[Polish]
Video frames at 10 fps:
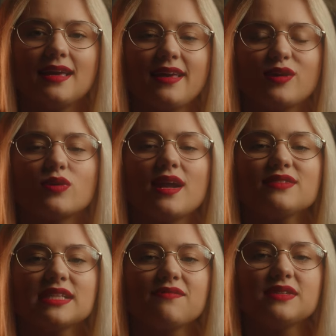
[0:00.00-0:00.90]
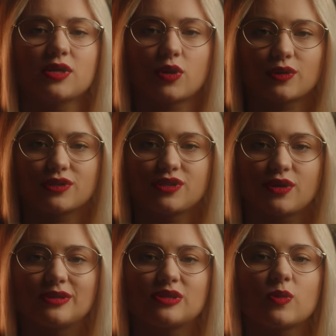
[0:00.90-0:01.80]
Jej królewska wysokość
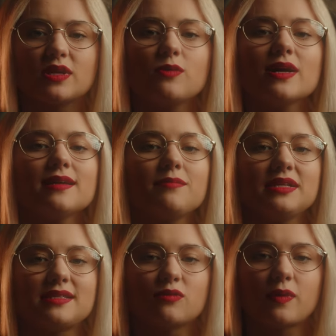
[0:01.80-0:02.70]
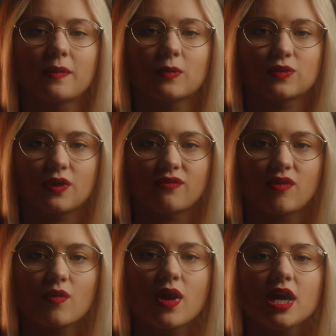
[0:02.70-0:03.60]
odsłoniła tablicę
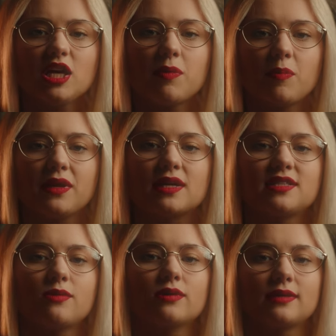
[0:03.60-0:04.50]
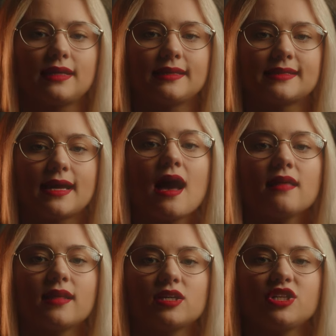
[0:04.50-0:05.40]
pamiątkową i popiersie Watkinsa
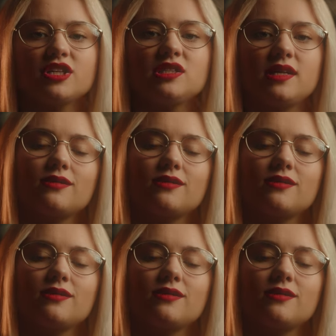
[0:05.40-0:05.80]
na cześć